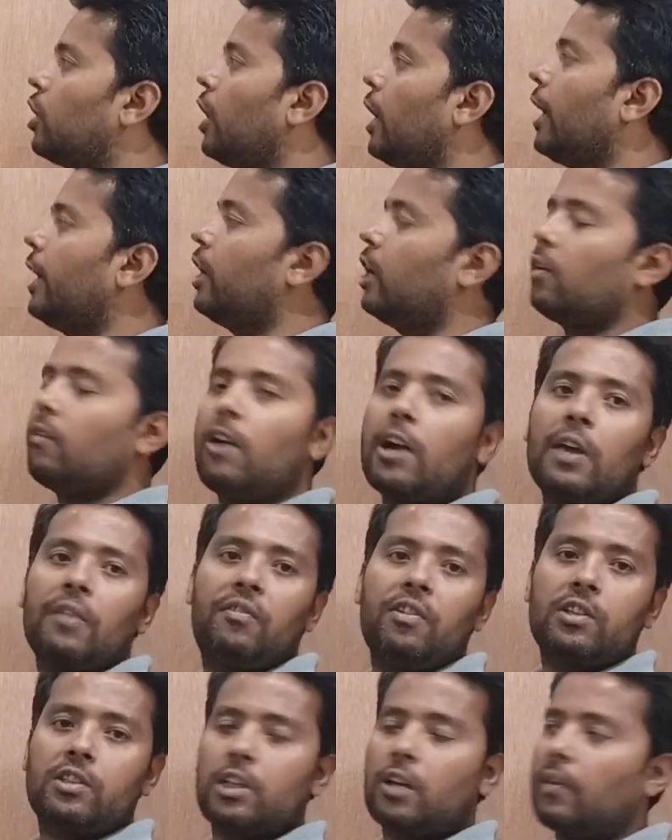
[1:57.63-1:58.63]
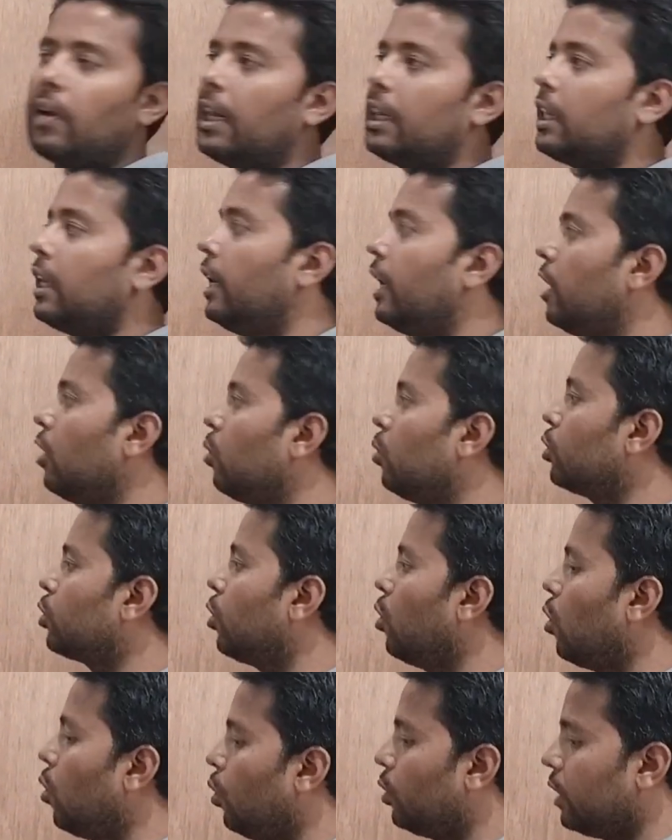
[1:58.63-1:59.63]
छिलाई करवा के फिक्स करवा लेते हैं लेकिन
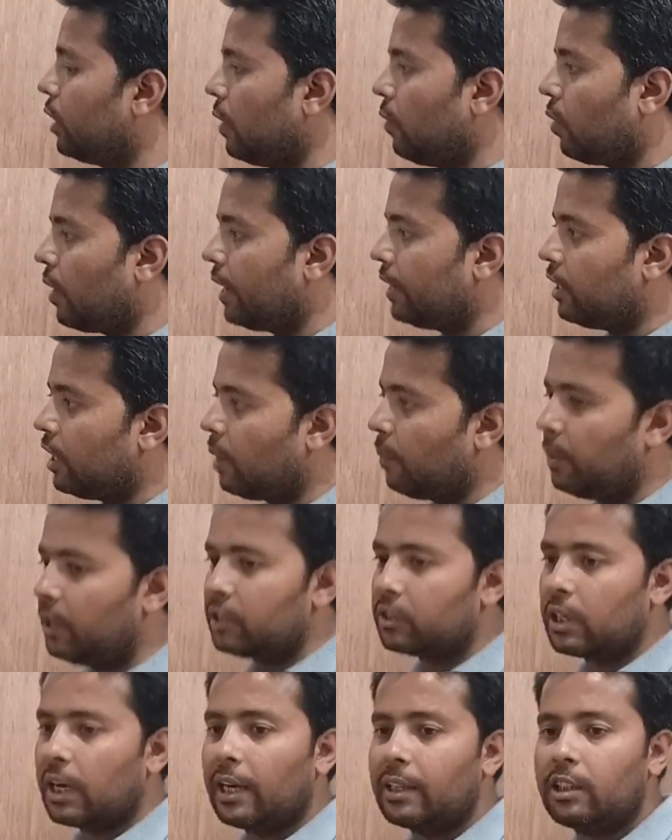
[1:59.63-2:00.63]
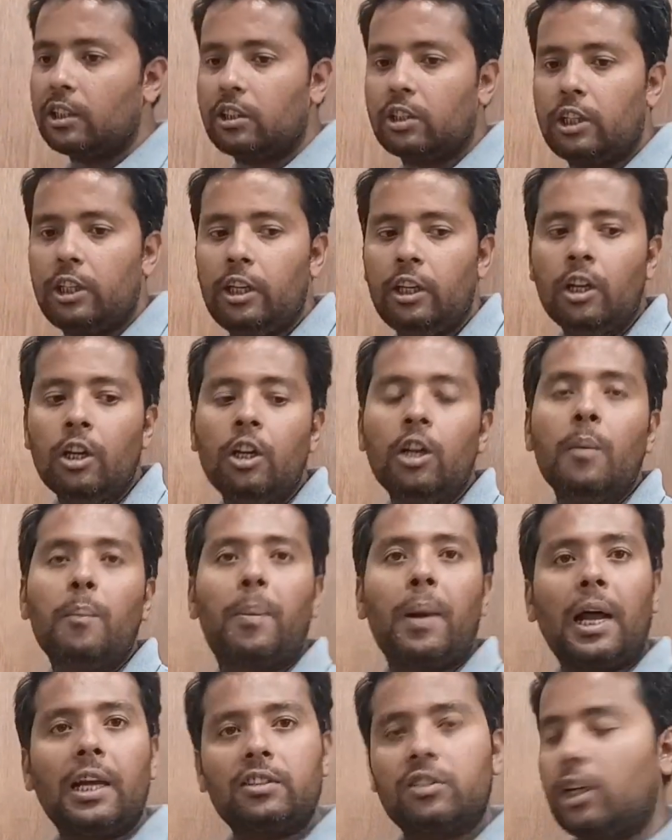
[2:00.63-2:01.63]
कुछ लोग होते हैं वो कहते हैं हमने साथ इसकी
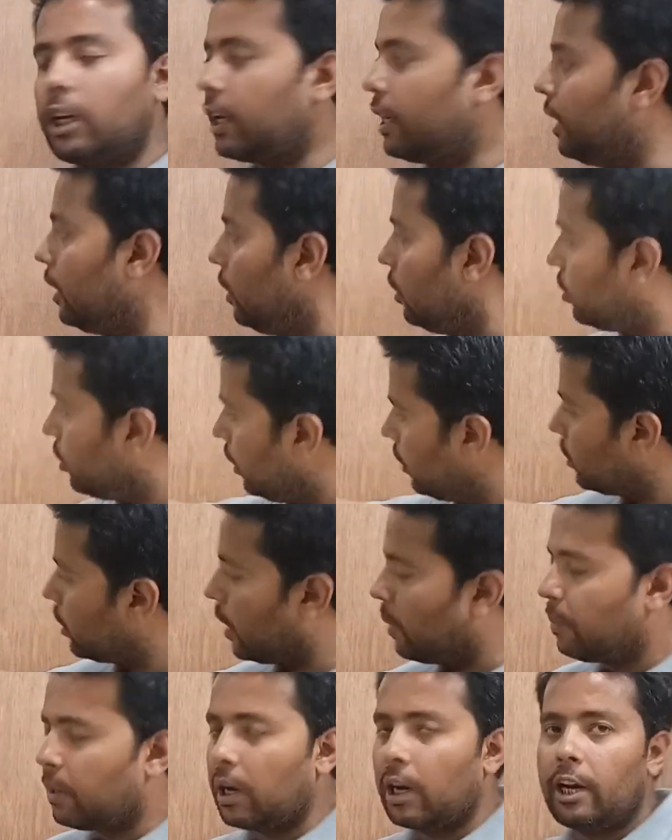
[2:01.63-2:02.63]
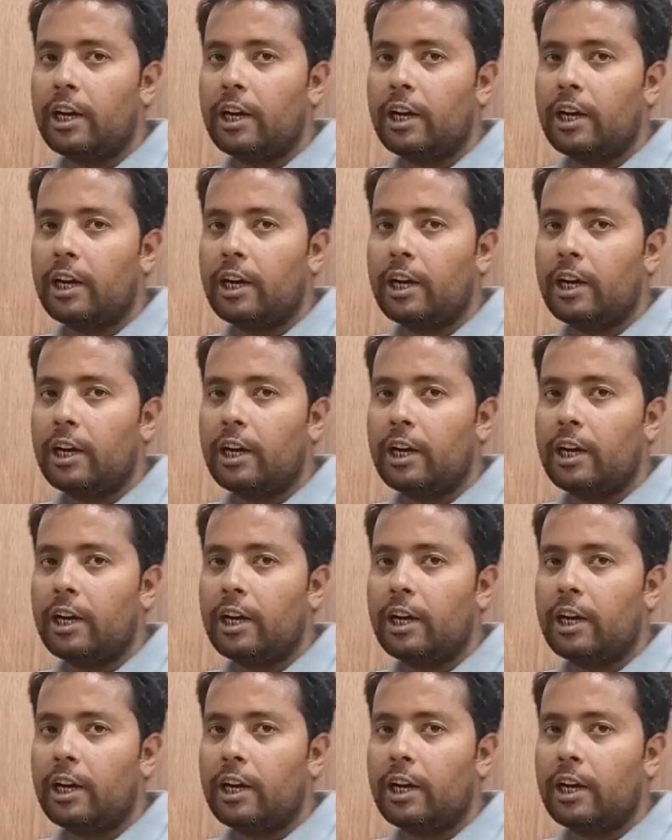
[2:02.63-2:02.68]
प्लास्टिक की इसी सेम